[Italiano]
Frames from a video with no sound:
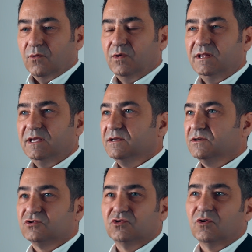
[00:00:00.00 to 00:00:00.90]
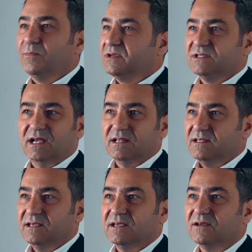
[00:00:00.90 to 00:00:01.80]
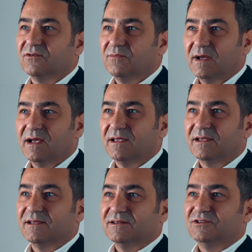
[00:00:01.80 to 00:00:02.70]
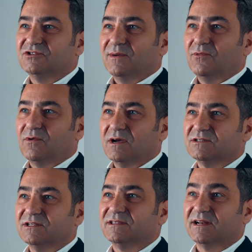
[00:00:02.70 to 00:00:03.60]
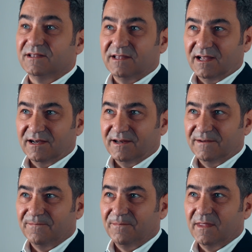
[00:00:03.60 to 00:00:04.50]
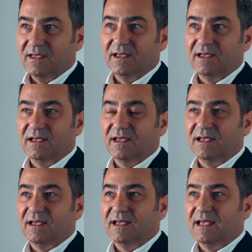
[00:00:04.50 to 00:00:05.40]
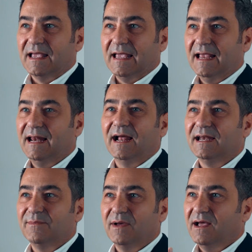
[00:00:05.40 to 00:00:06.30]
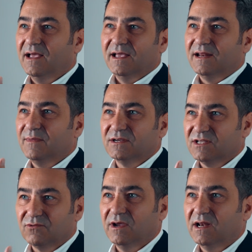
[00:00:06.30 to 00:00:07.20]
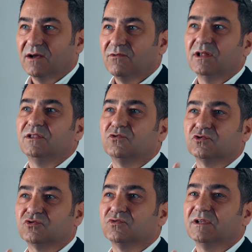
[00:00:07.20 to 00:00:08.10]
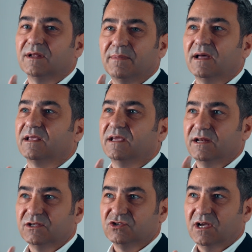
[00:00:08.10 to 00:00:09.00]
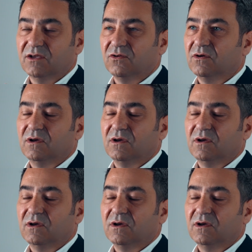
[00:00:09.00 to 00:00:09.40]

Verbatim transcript: Quindi sono passati ormai diciamo quasi 30 anni eh, e l'anima è rimasta quella, quella di costruire barche in acciaio.